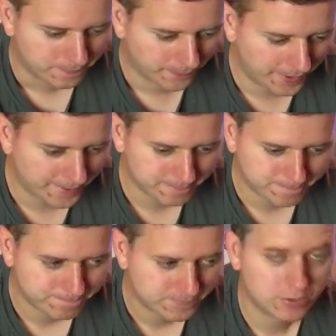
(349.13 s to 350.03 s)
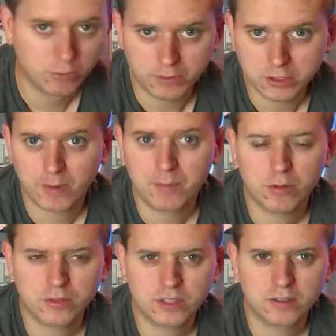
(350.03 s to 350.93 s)
Naja, so viel zum
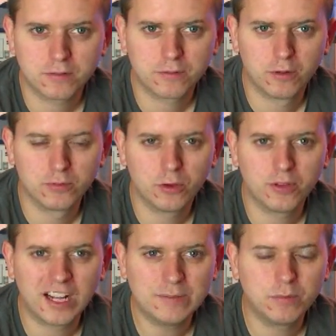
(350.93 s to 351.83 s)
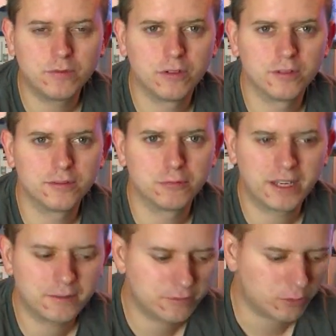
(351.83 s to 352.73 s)
Unboxing vom neuen Album von
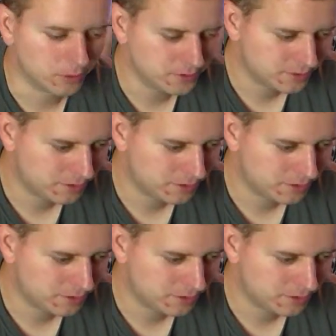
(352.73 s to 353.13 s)
Dragon Force